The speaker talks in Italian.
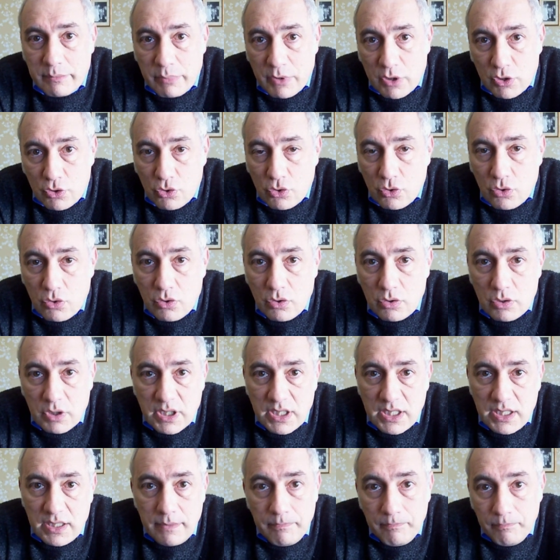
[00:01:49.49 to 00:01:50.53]

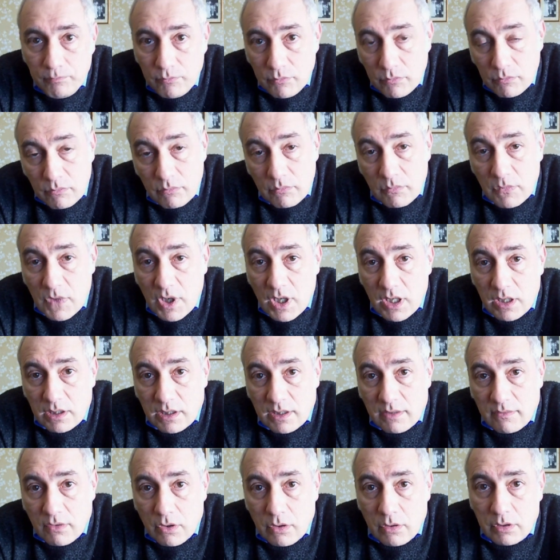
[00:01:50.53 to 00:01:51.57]
persone un'altra
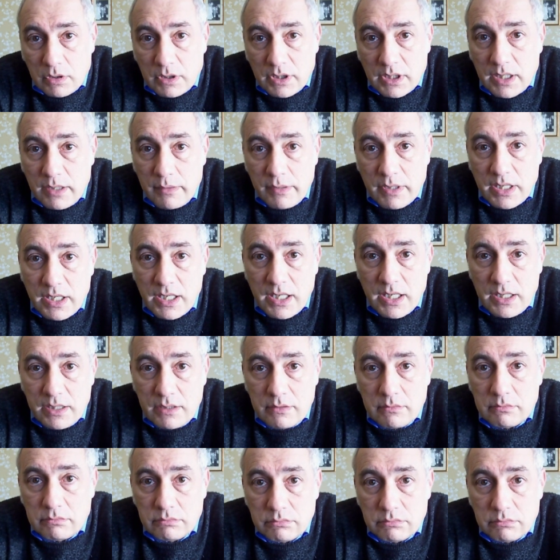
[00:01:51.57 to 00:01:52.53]
volta magari